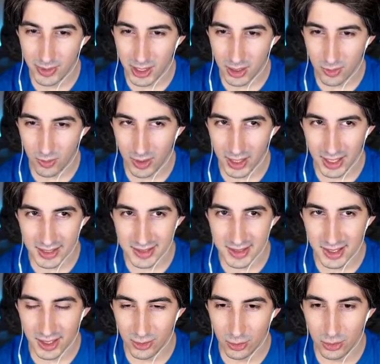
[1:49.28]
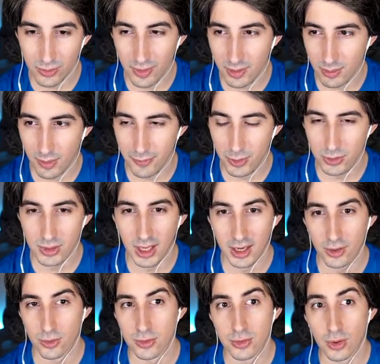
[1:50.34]
perché qua ragazzi credo dovremmo affrontare
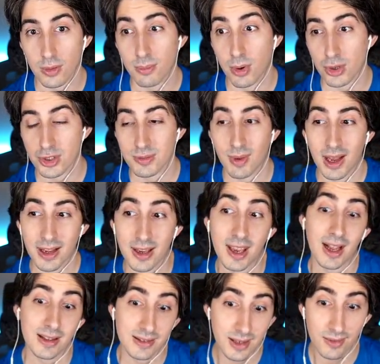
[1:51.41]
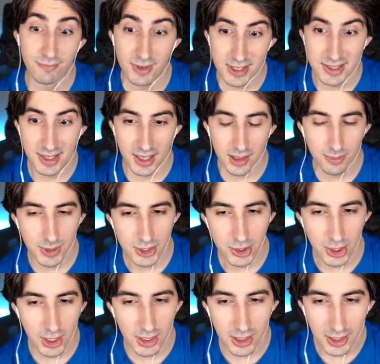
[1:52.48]
non solo il boss ma anche altri avversari
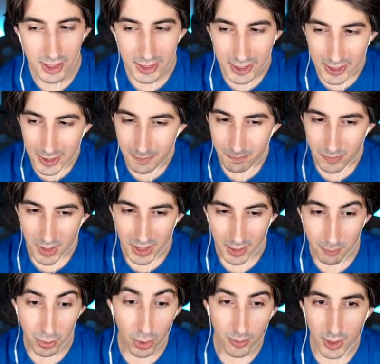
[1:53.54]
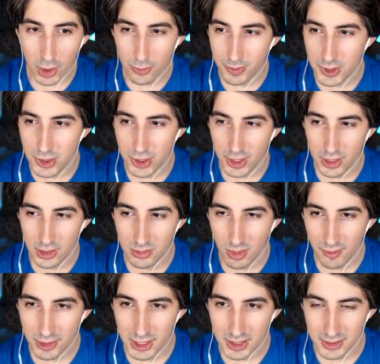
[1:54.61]
piccini, eh, più o meno piccini
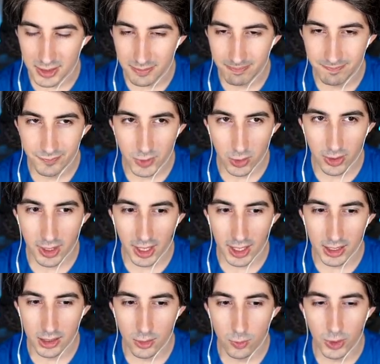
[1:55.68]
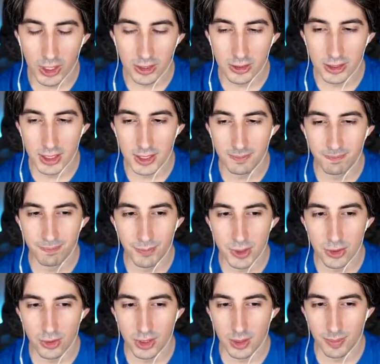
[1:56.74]
come vedete. Ok, quindi
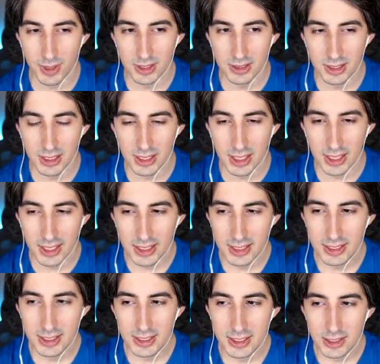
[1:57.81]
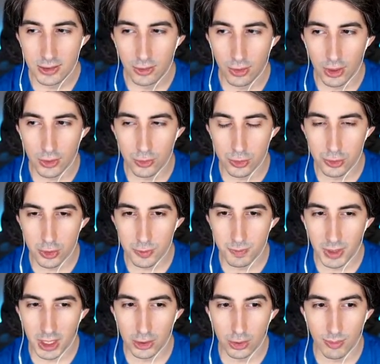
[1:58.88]
bisogna partire con il giusto
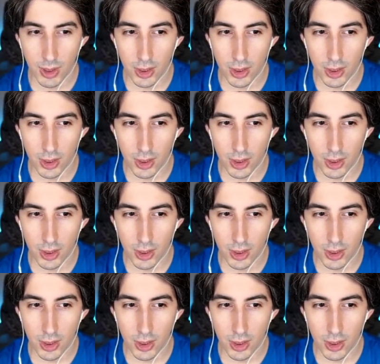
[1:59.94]
spirito